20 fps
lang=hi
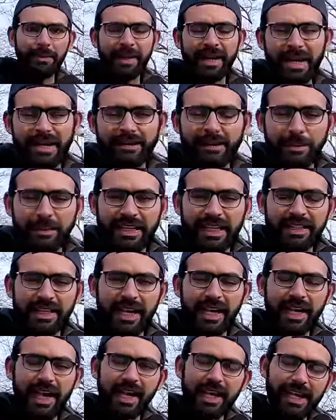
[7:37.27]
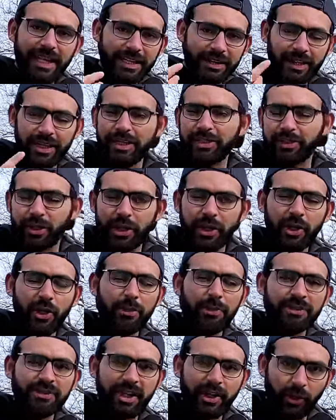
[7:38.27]
हमें कैसे पता चलेगा कि इन तीन तरीकों
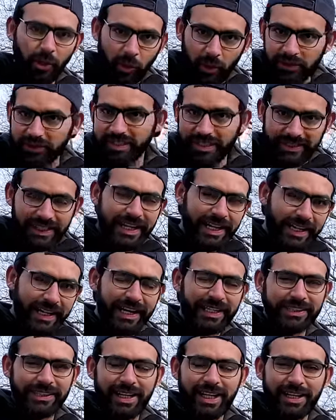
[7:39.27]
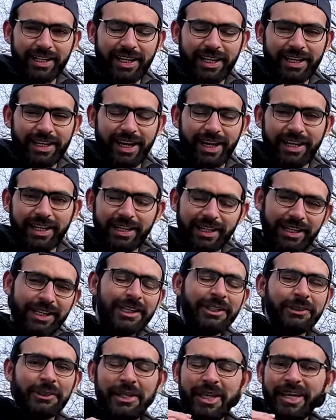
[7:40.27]
में से कौन सा तरीका इख्तियार करना है
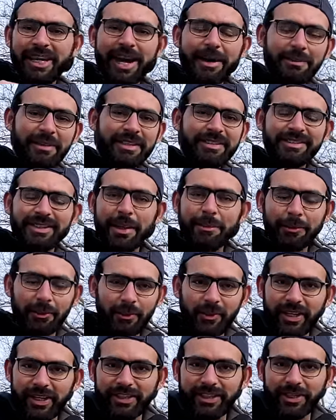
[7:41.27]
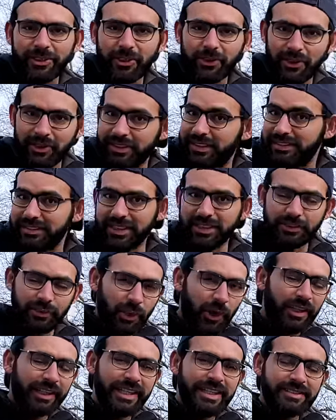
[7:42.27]
तो देखें हमने स्टेप टू के अंदर जो यूनिवर्सिटी
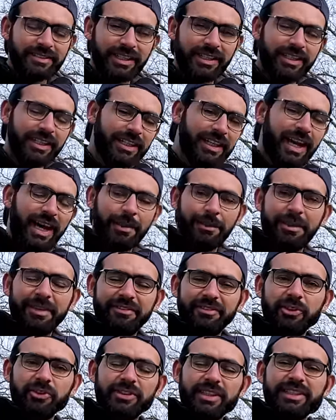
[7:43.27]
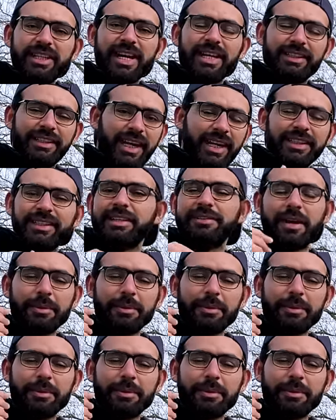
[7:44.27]
शॉर्ट लिस्ट की थी ना आपने उसी तरह दाद की